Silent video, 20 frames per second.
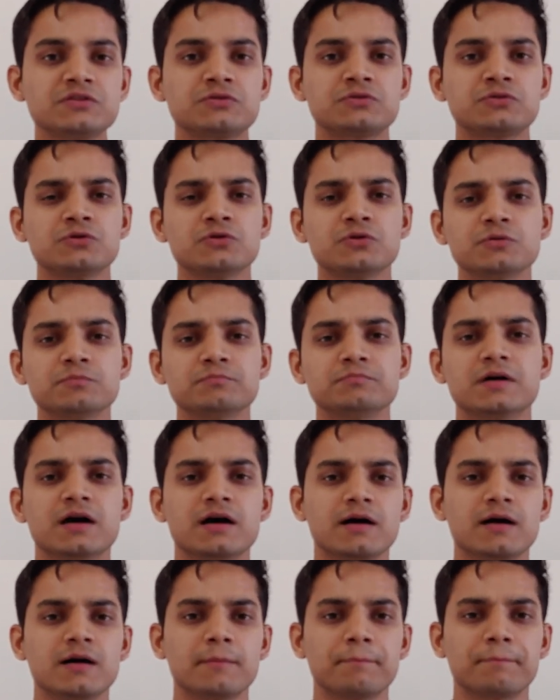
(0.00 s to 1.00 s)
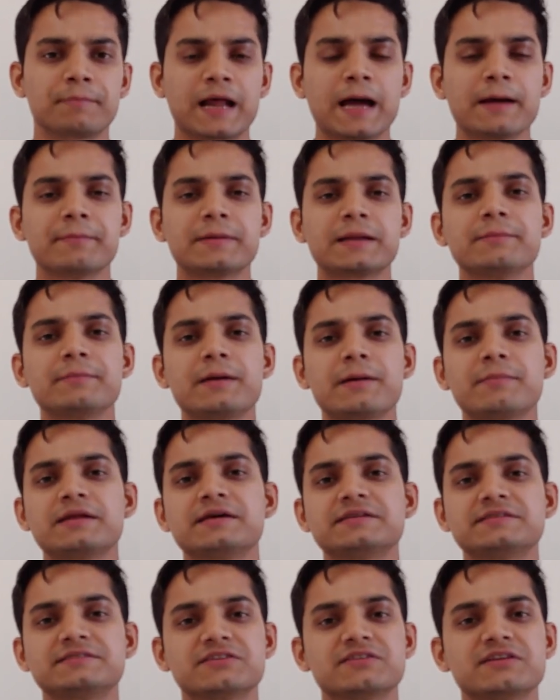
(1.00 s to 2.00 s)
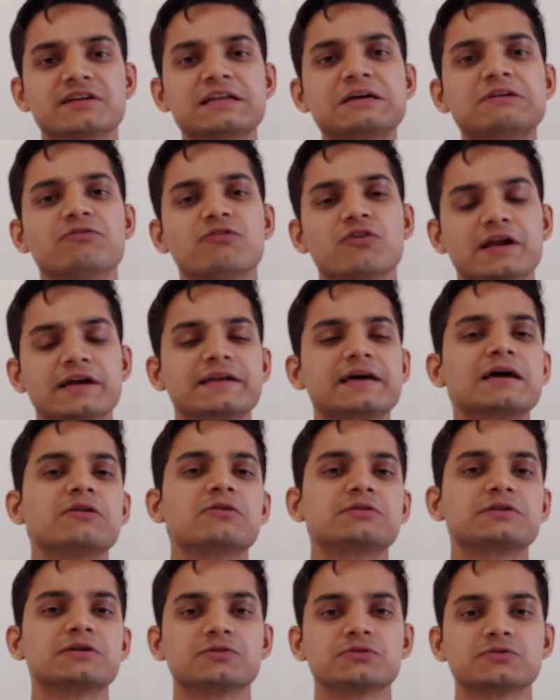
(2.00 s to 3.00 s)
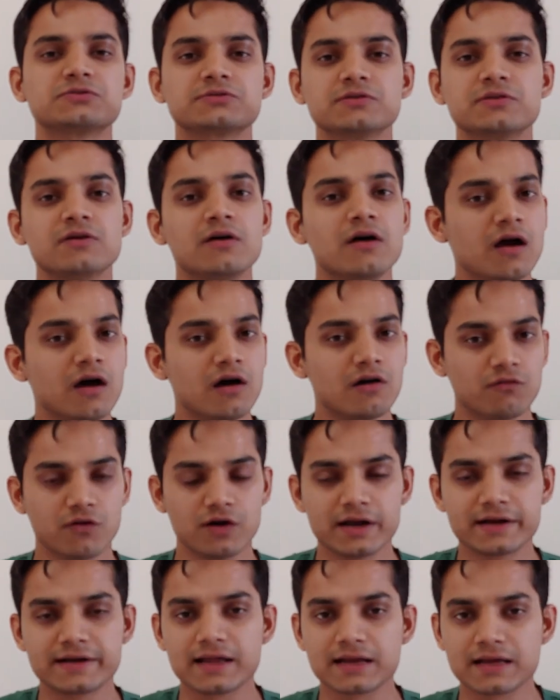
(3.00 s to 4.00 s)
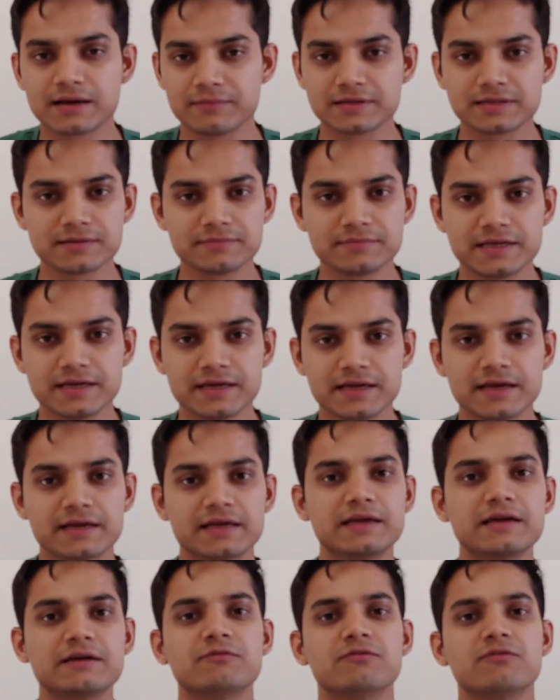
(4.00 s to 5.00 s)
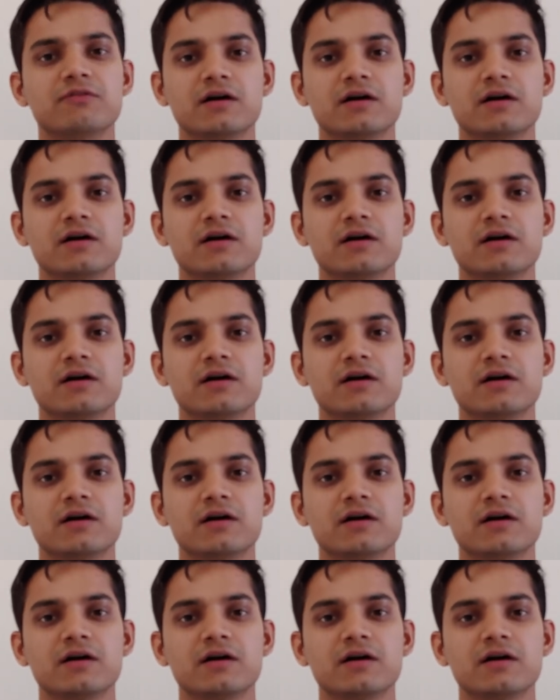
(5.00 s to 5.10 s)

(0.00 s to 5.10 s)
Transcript: तो प्राइमरी मेमोरी जनरली वॉलेटाइल होती है दोस्तों वॉलेटाइल का मतलब ये है कि